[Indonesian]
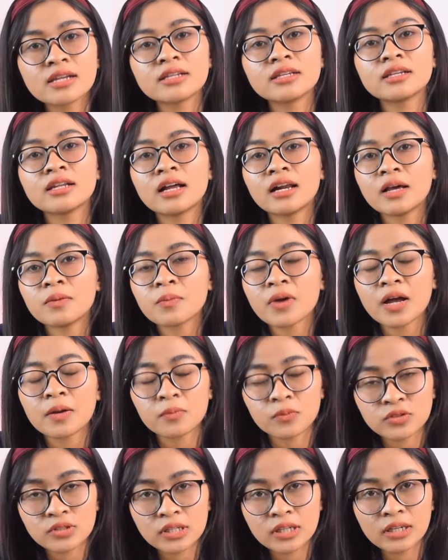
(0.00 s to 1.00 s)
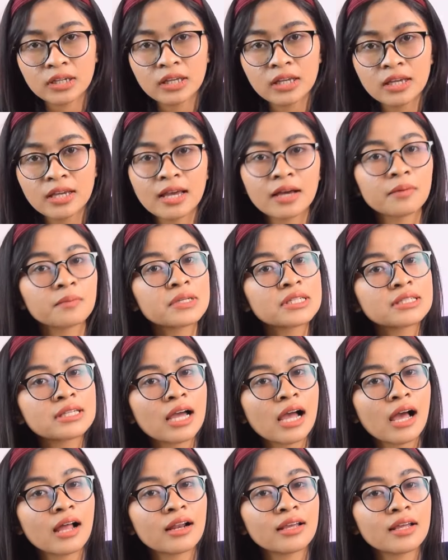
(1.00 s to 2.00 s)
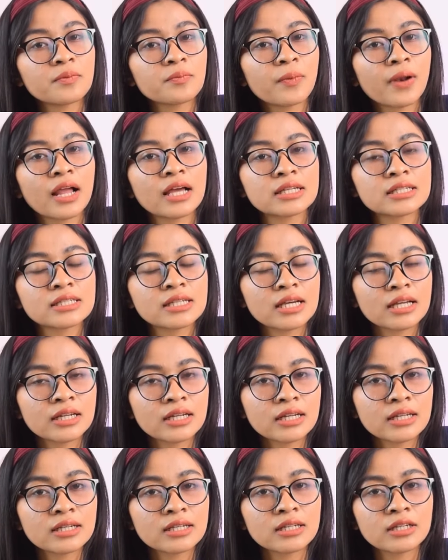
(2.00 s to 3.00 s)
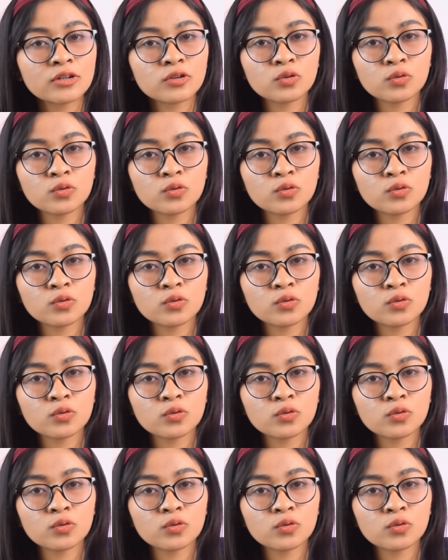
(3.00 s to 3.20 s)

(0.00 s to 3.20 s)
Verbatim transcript: di dalam kamus ini yang bisa kalian pelajari di